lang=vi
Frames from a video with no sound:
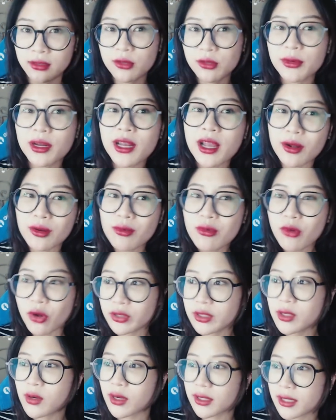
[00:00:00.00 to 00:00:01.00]
lúc ấy là cũng có
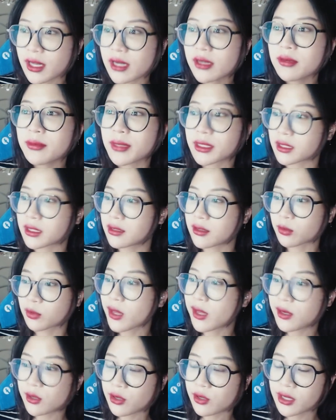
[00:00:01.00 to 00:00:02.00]
nhiều người thích nhưng mà chỉ độc
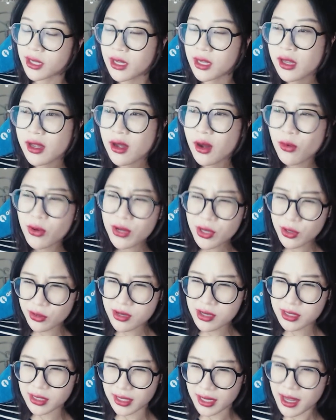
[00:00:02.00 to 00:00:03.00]
thân thôi không có yêu
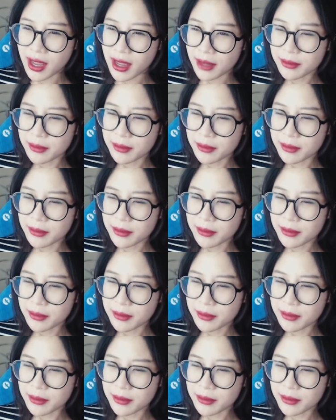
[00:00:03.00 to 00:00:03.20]
đương gì cả